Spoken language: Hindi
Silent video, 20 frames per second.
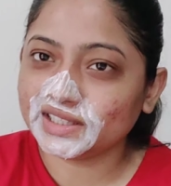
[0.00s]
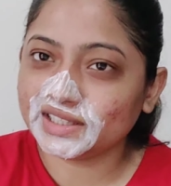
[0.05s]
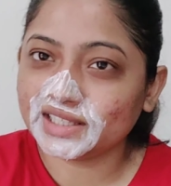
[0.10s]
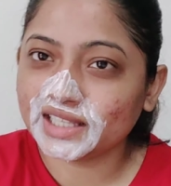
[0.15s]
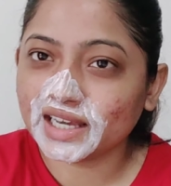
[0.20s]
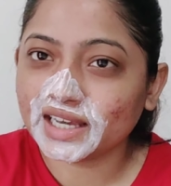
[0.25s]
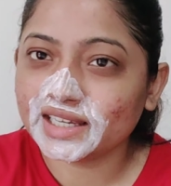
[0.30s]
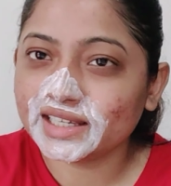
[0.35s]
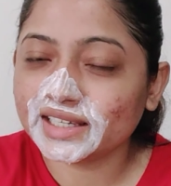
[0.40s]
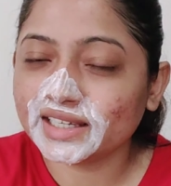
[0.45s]

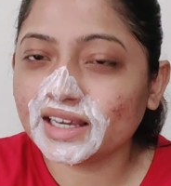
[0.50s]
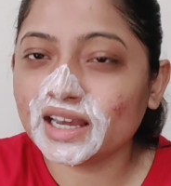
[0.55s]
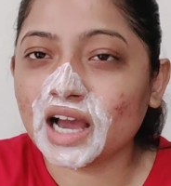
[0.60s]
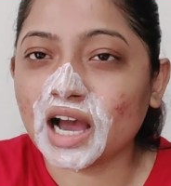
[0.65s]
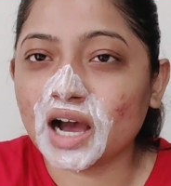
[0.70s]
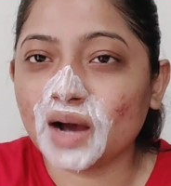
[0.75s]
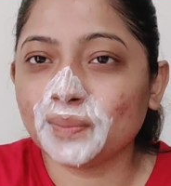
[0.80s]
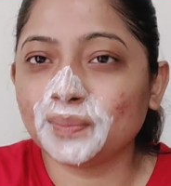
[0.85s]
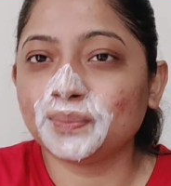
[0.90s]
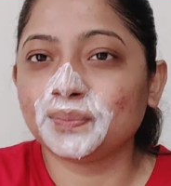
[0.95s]
इतना
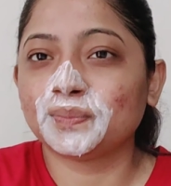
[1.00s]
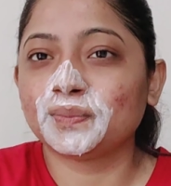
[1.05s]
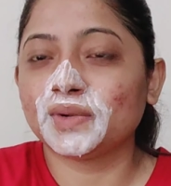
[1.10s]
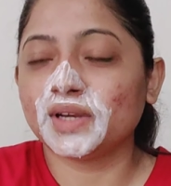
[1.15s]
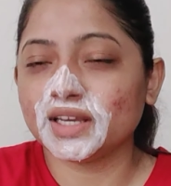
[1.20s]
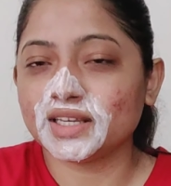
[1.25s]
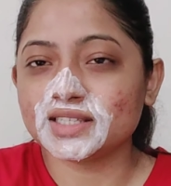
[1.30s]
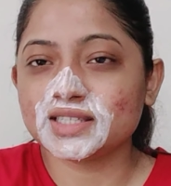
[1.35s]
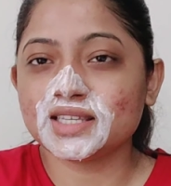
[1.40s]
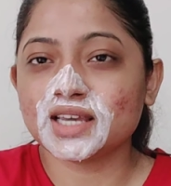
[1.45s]
है
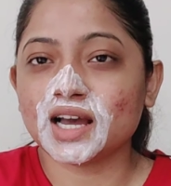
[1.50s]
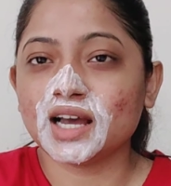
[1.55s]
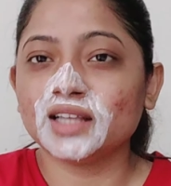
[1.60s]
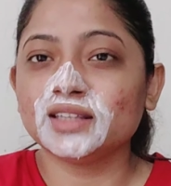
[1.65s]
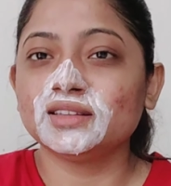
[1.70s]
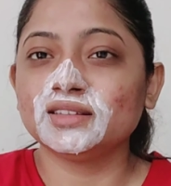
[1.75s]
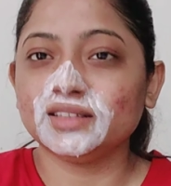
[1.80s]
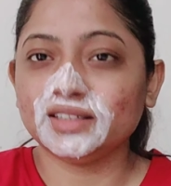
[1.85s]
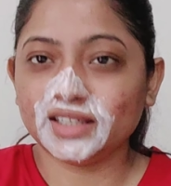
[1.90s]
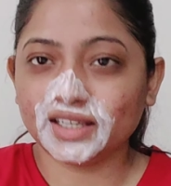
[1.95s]
आपके
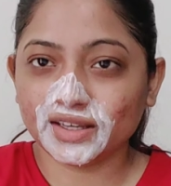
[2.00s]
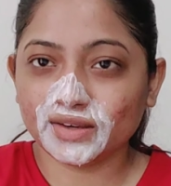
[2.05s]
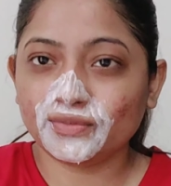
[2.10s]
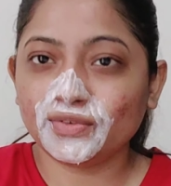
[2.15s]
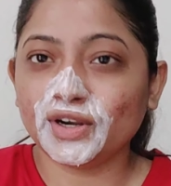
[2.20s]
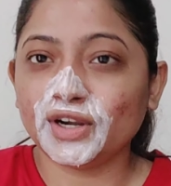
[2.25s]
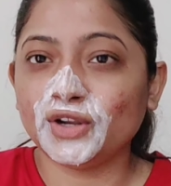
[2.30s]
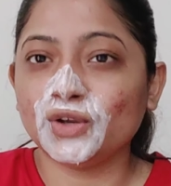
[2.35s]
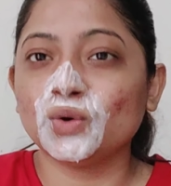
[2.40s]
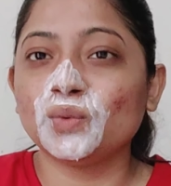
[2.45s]
साथ ये
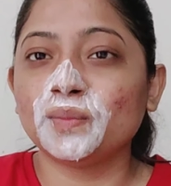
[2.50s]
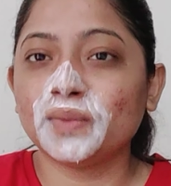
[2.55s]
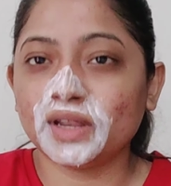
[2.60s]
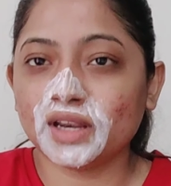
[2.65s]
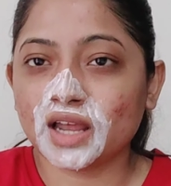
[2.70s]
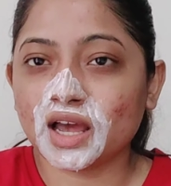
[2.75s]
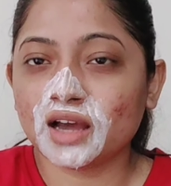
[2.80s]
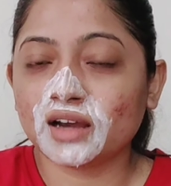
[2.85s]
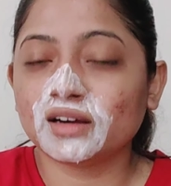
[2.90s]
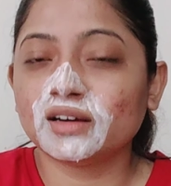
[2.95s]
वीडियो
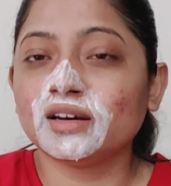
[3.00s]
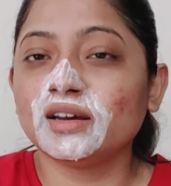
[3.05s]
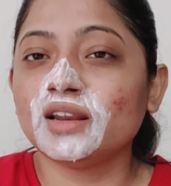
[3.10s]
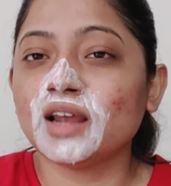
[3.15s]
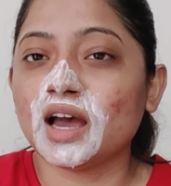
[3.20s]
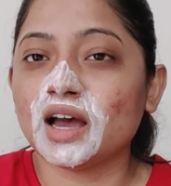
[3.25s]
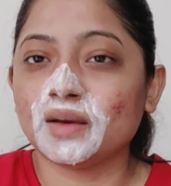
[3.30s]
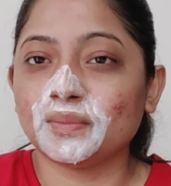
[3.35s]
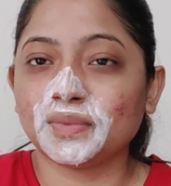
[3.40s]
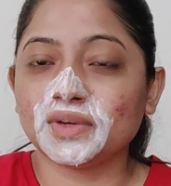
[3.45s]

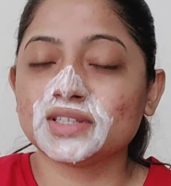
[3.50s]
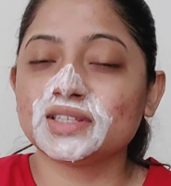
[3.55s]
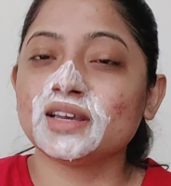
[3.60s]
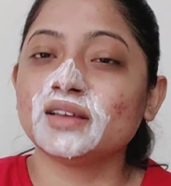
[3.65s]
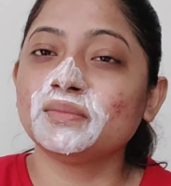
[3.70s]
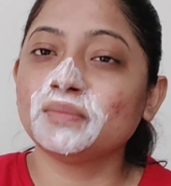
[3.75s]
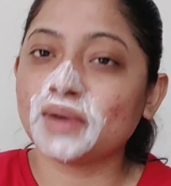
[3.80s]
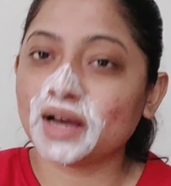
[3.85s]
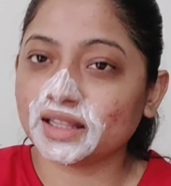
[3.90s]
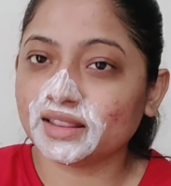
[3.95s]
बनाकर आपके
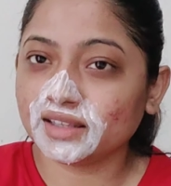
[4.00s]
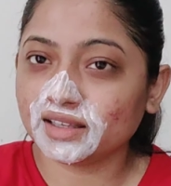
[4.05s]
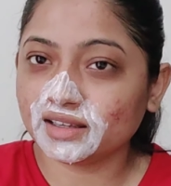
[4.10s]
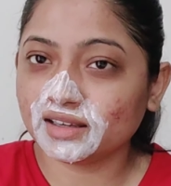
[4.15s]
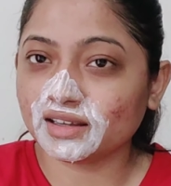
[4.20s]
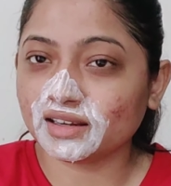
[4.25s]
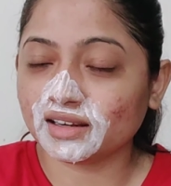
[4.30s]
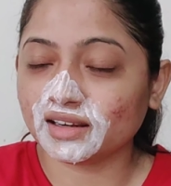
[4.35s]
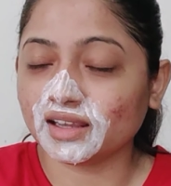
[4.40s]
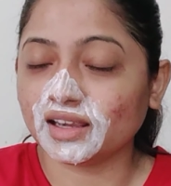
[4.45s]
साथ
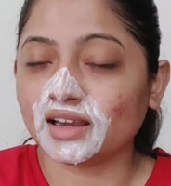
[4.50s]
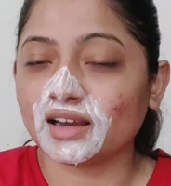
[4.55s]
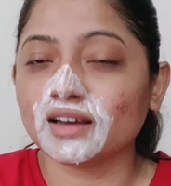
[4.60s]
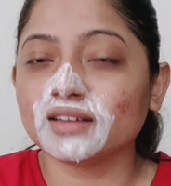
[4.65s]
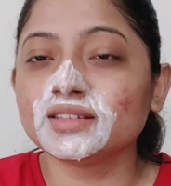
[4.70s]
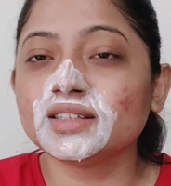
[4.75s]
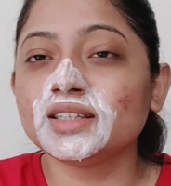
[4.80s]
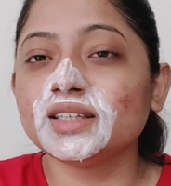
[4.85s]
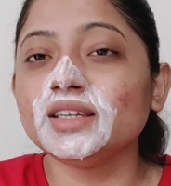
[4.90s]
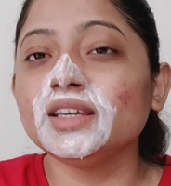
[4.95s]
बातें करने
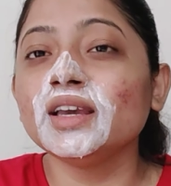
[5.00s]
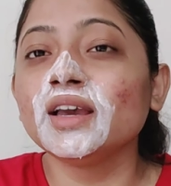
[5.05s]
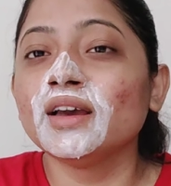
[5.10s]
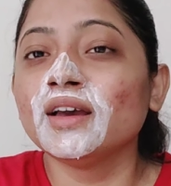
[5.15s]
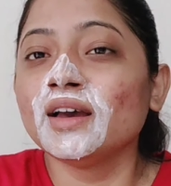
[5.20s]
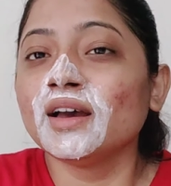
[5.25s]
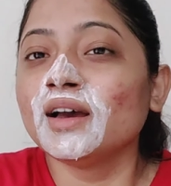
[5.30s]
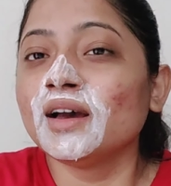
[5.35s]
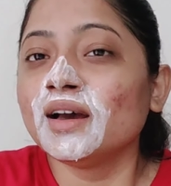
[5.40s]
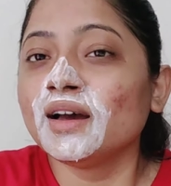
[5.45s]
का कि
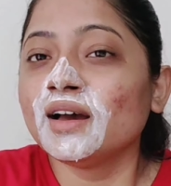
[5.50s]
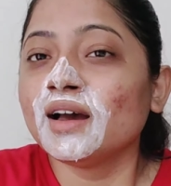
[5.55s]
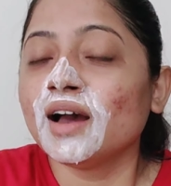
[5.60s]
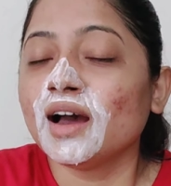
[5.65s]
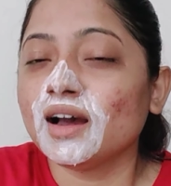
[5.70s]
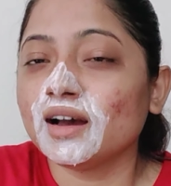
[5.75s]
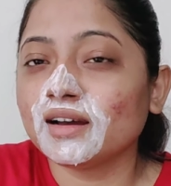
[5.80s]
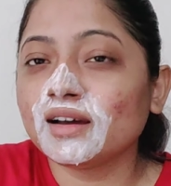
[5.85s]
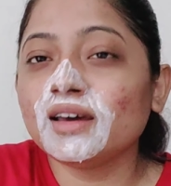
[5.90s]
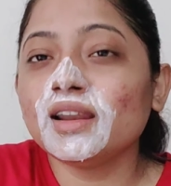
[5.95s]

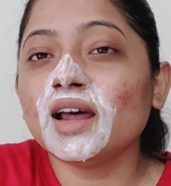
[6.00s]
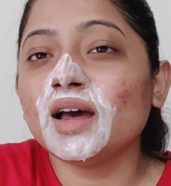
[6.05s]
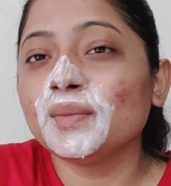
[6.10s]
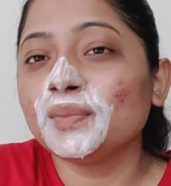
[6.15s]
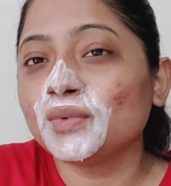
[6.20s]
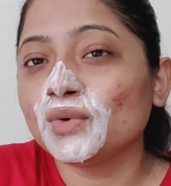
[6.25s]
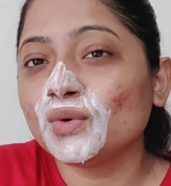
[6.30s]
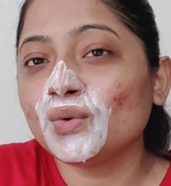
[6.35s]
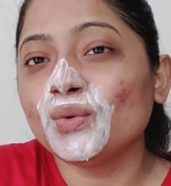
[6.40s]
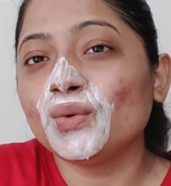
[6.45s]
अगर
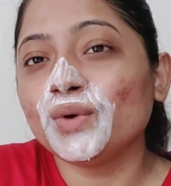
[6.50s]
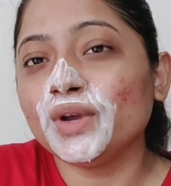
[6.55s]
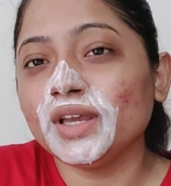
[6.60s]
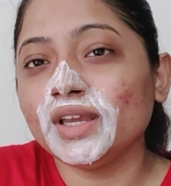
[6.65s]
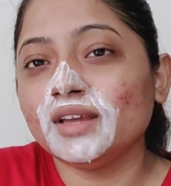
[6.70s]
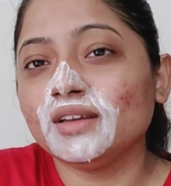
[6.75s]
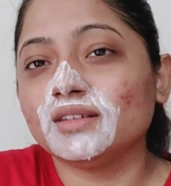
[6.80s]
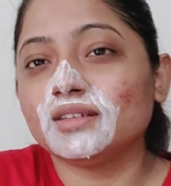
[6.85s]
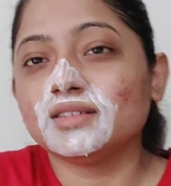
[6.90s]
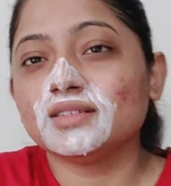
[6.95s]
आपको
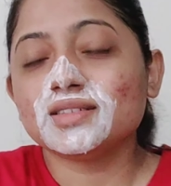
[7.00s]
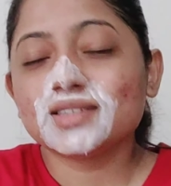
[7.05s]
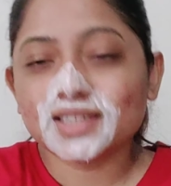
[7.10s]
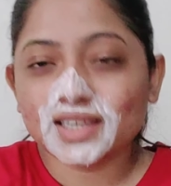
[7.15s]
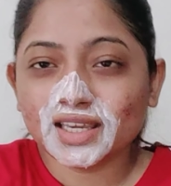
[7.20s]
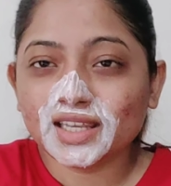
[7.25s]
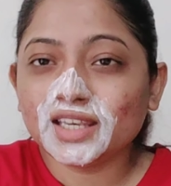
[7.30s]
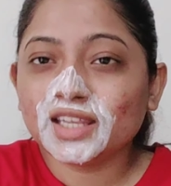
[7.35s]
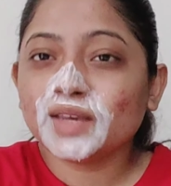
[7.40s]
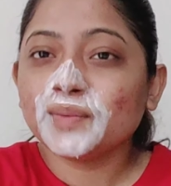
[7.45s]
कोई
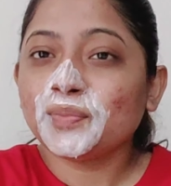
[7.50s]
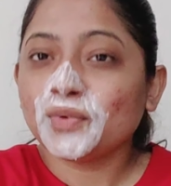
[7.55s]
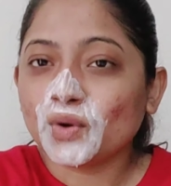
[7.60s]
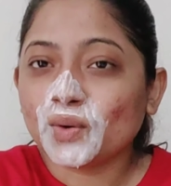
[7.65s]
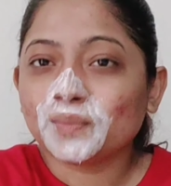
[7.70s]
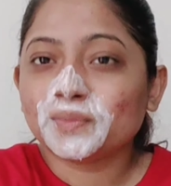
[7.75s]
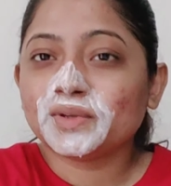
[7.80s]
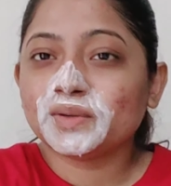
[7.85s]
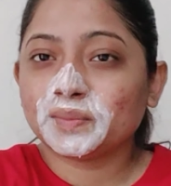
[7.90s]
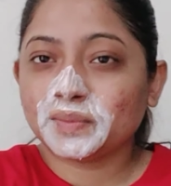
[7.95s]
स्किन की
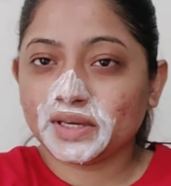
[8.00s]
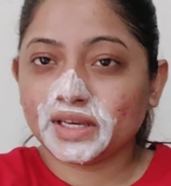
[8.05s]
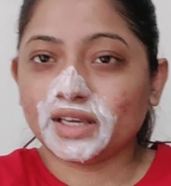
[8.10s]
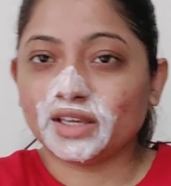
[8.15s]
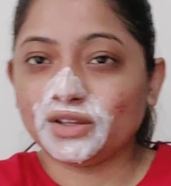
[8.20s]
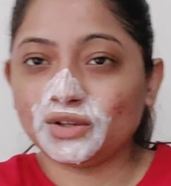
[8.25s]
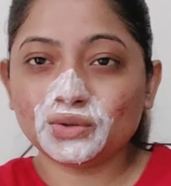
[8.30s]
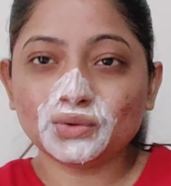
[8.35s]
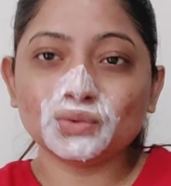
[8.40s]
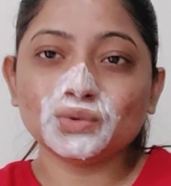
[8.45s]
प्रॉब्लम
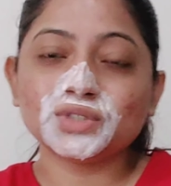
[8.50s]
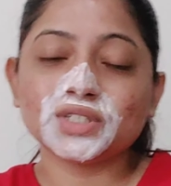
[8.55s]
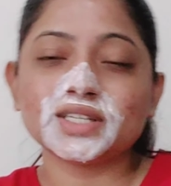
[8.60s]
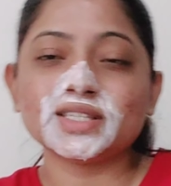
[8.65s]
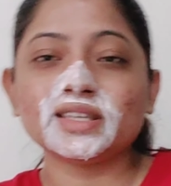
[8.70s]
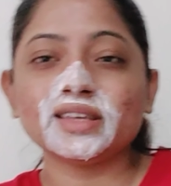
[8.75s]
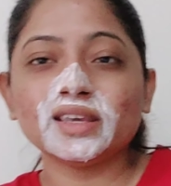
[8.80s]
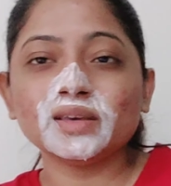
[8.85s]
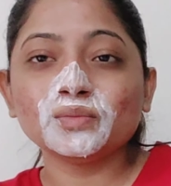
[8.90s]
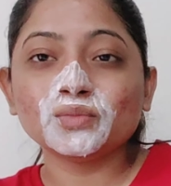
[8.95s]
है यू you नो know,
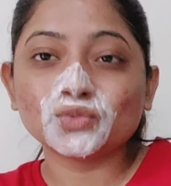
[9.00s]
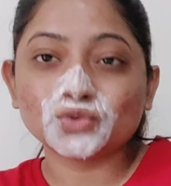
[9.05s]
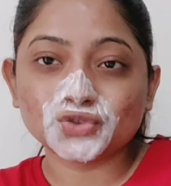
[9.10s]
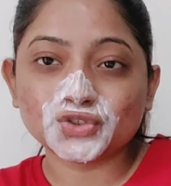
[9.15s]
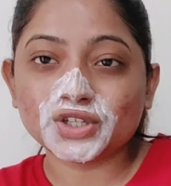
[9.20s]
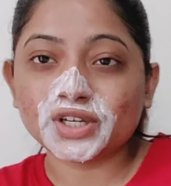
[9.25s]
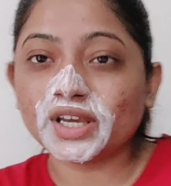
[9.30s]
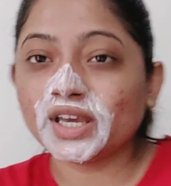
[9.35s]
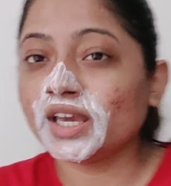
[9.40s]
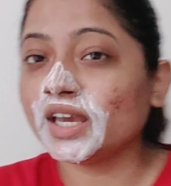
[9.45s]
जैसे कि
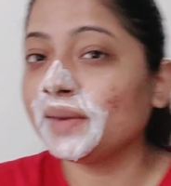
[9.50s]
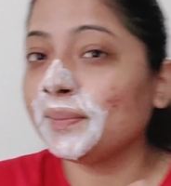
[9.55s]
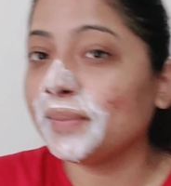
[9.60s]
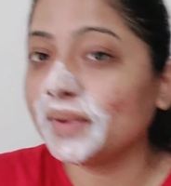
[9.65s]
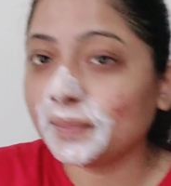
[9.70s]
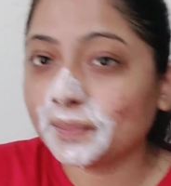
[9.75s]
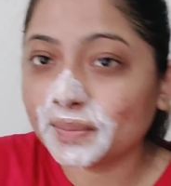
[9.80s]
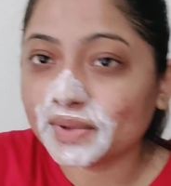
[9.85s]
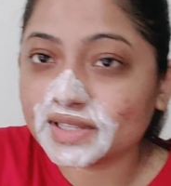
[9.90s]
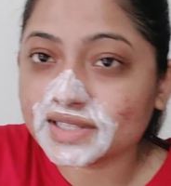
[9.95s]
मुझे है
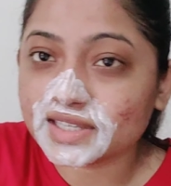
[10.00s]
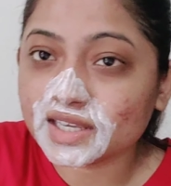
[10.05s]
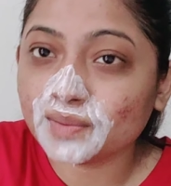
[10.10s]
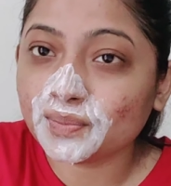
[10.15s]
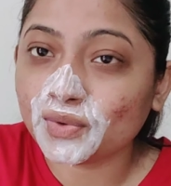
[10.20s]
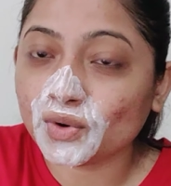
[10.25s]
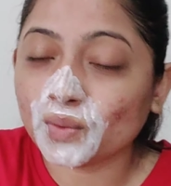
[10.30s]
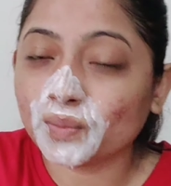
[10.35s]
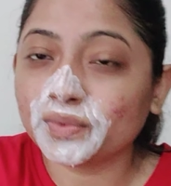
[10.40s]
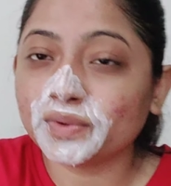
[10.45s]
पिंपल्स
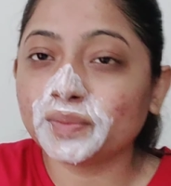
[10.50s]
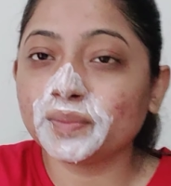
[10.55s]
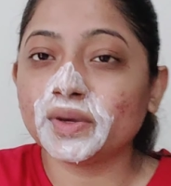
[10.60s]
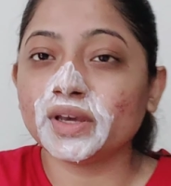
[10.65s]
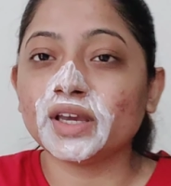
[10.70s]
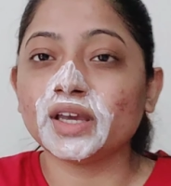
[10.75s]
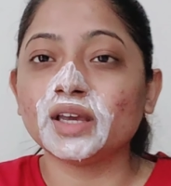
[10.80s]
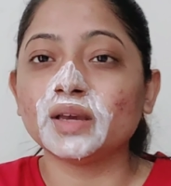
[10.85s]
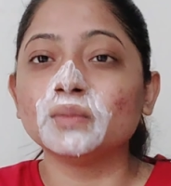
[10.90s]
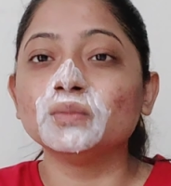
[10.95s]
की प्रॉब्लम
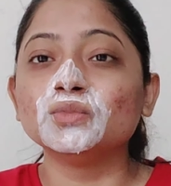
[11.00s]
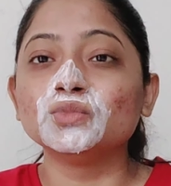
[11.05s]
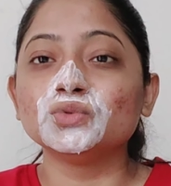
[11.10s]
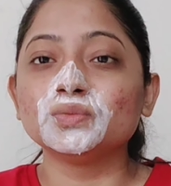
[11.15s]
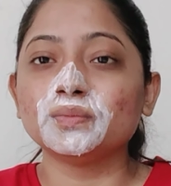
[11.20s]
है